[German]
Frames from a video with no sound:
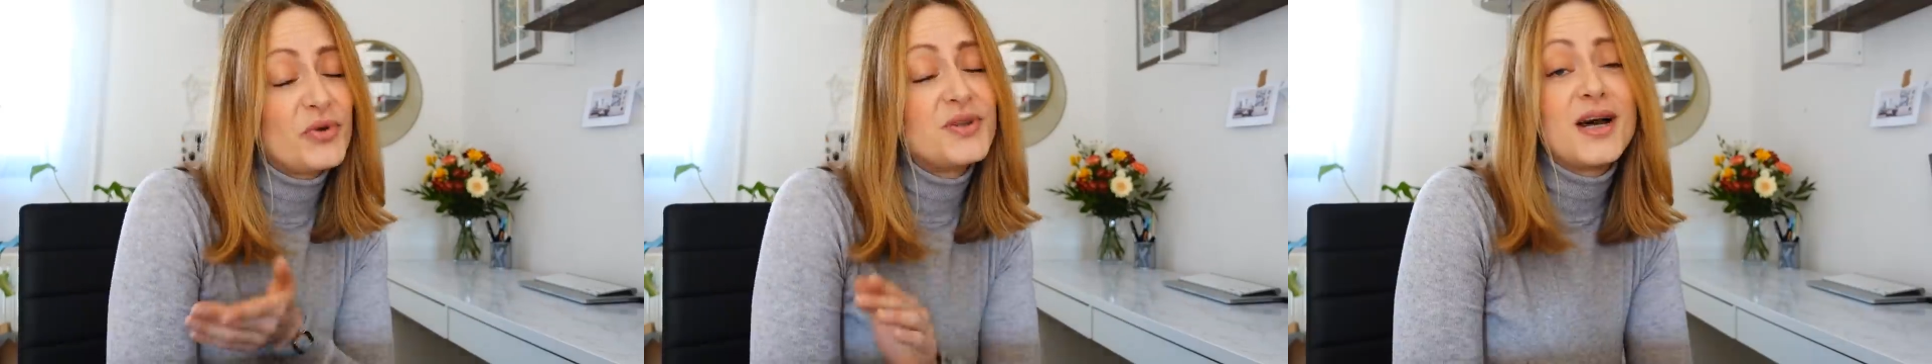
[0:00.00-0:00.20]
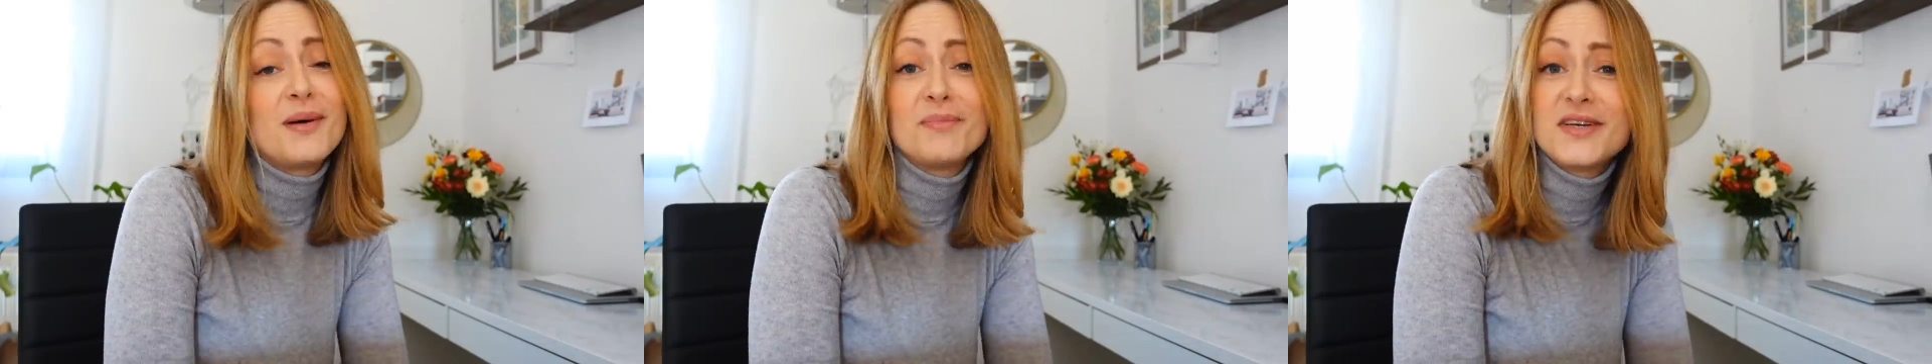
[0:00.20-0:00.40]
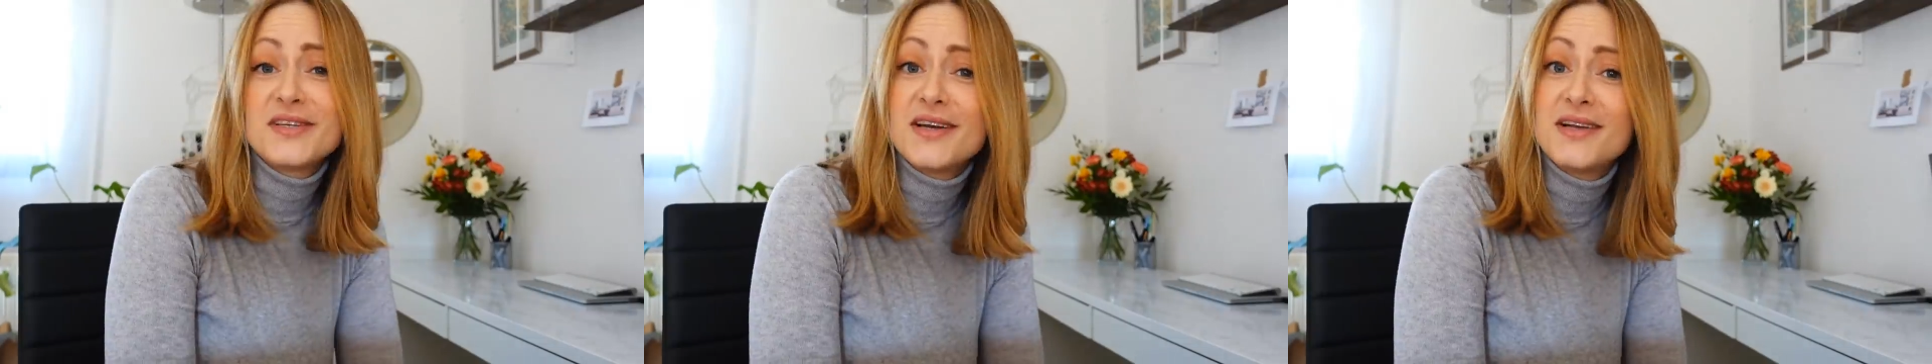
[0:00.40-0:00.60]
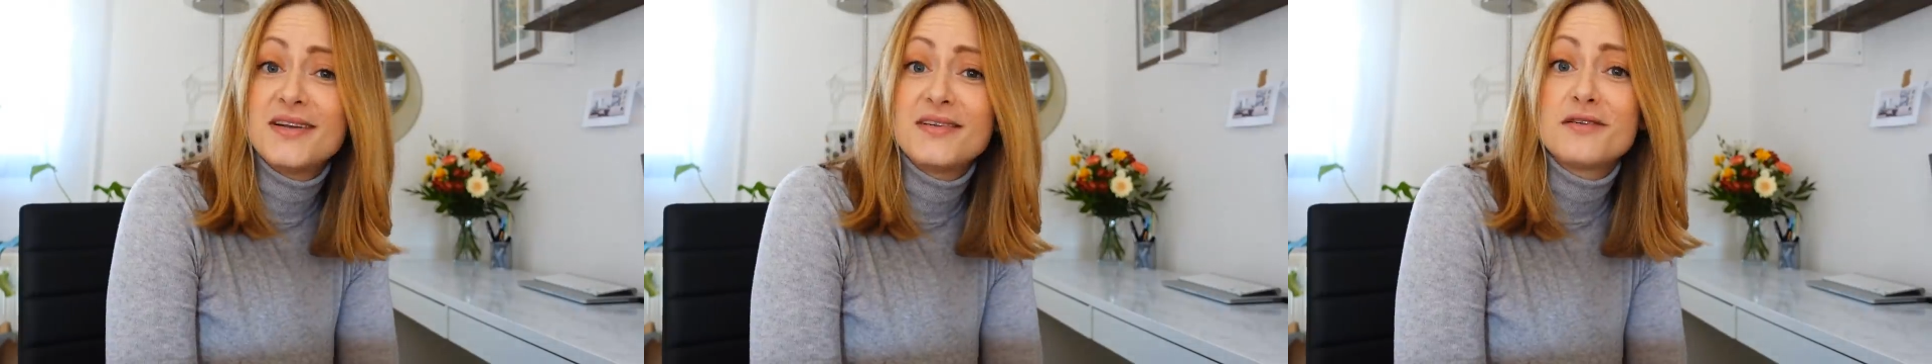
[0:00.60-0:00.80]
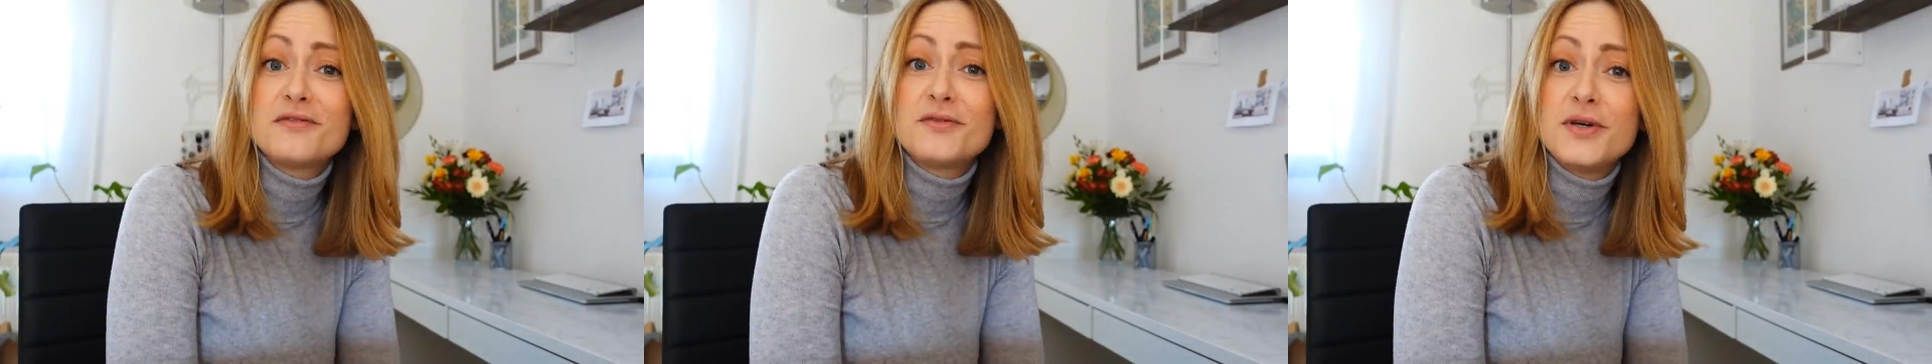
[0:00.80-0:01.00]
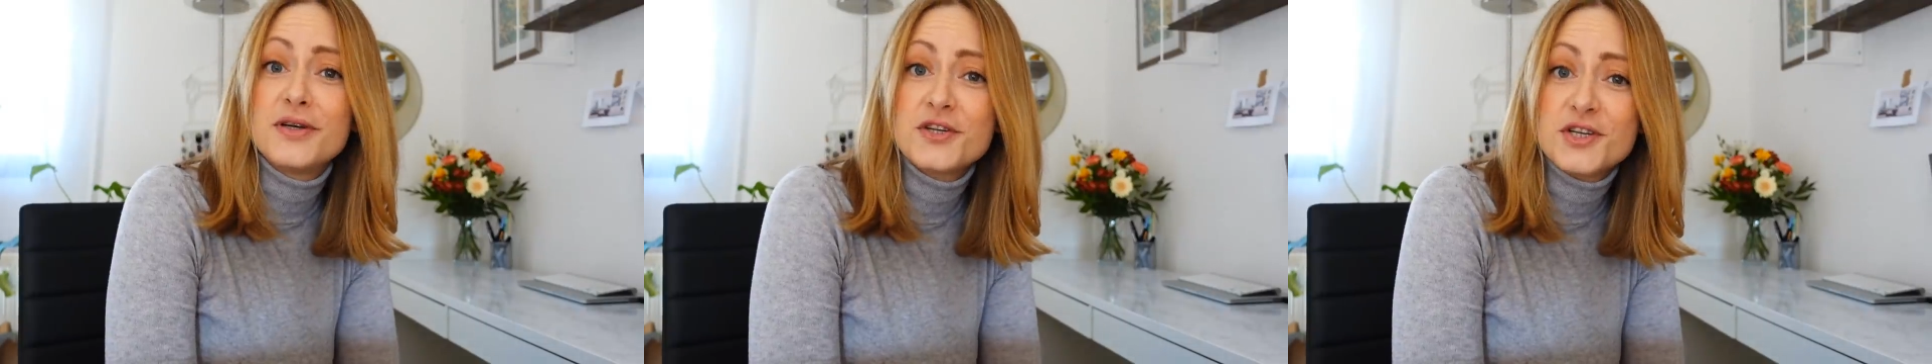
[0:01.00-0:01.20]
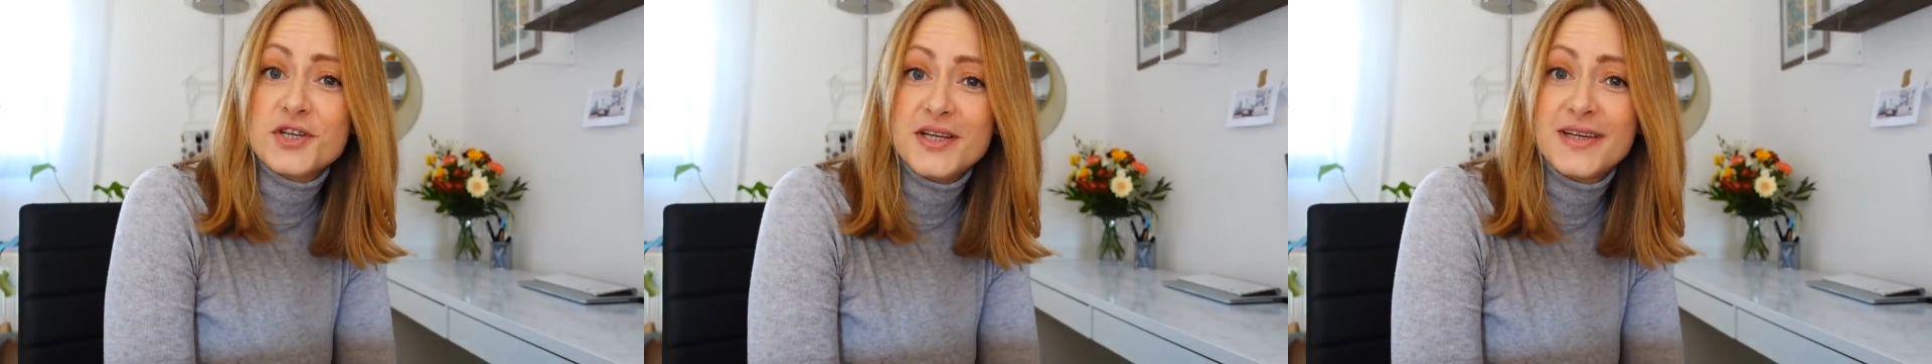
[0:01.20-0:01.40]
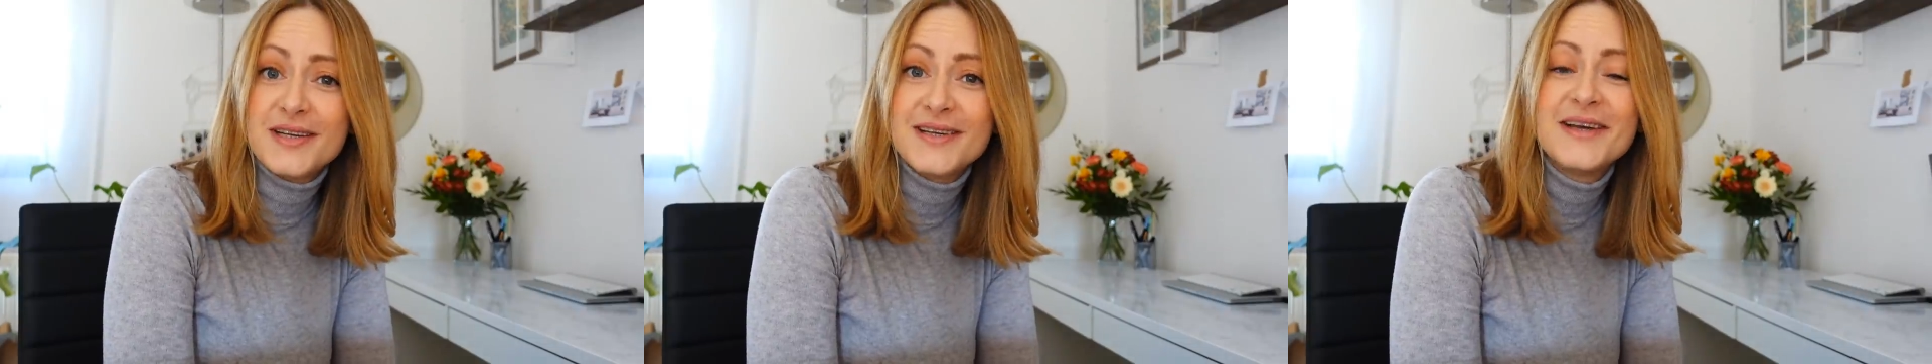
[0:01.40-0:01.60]
und habe mich dann dafür
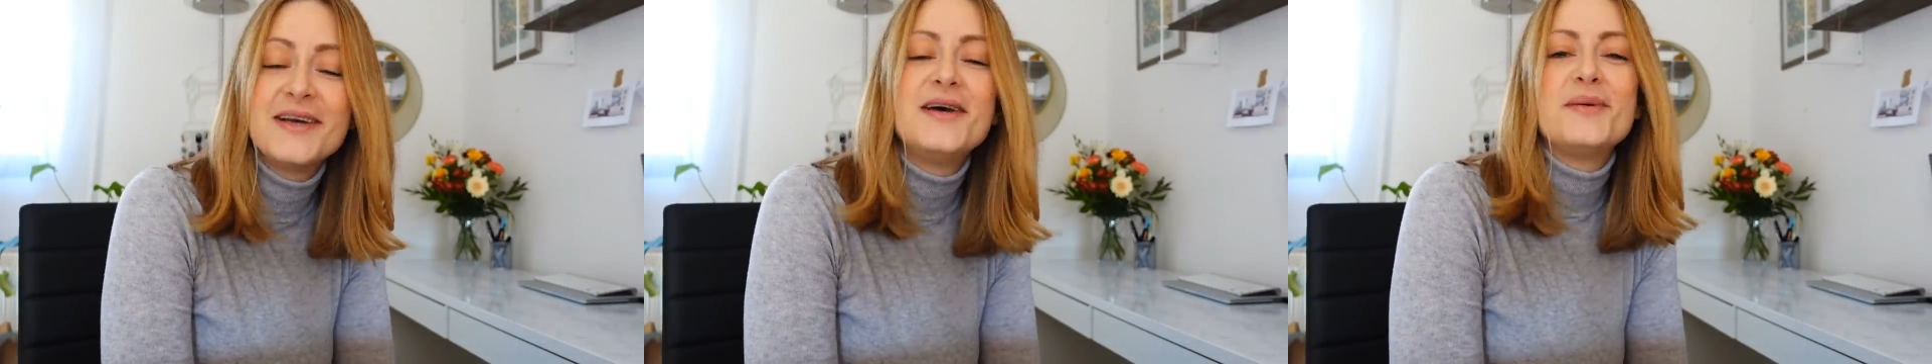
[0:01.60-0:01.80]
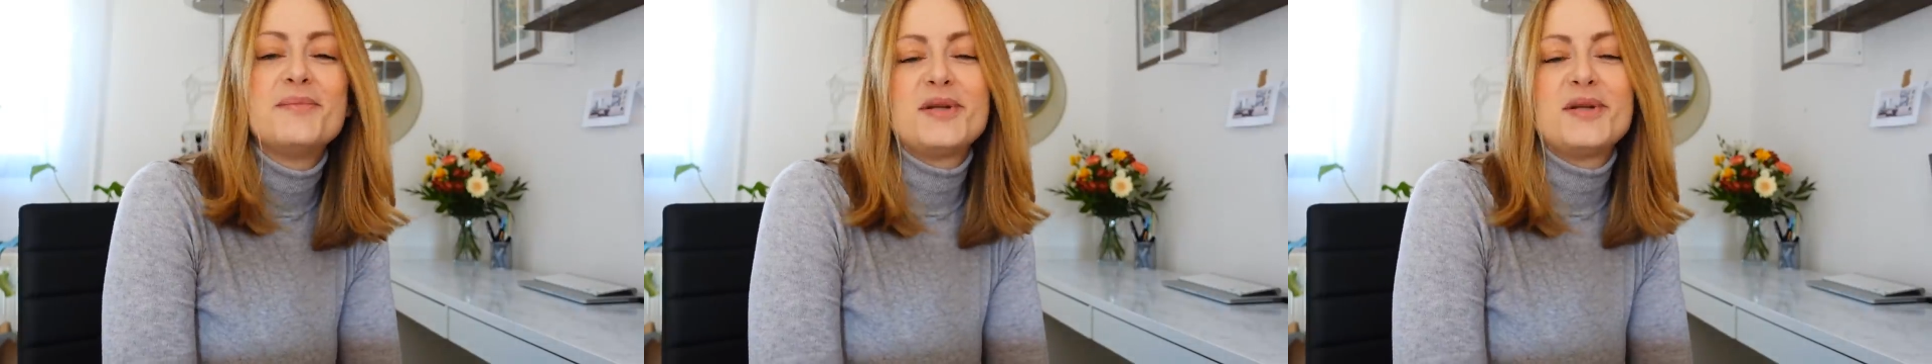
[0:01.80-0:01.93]
entschieden,